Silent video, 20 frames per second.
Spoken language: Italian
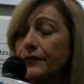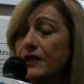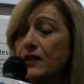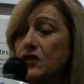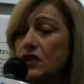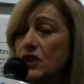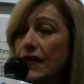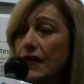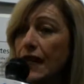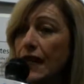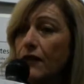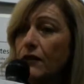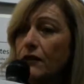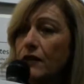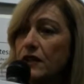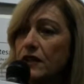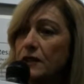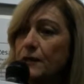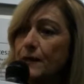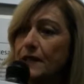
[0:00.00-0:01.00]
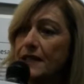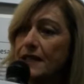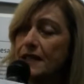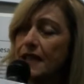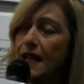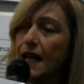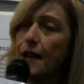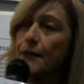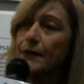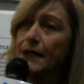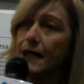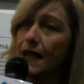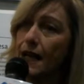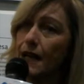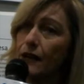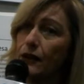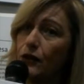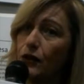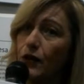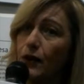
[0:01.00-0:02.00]
di gennaio invece passerà a
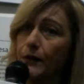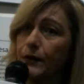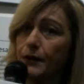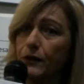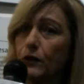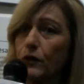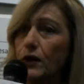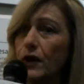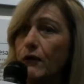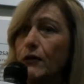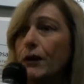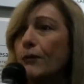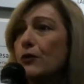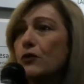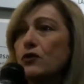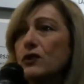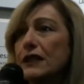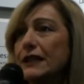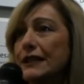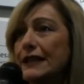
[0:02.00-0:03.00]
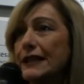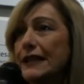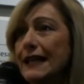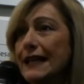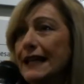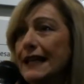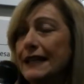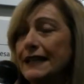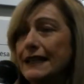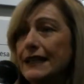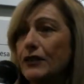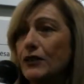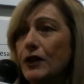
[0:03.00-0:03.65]
Mirandola, per cui è una mostra itinerante,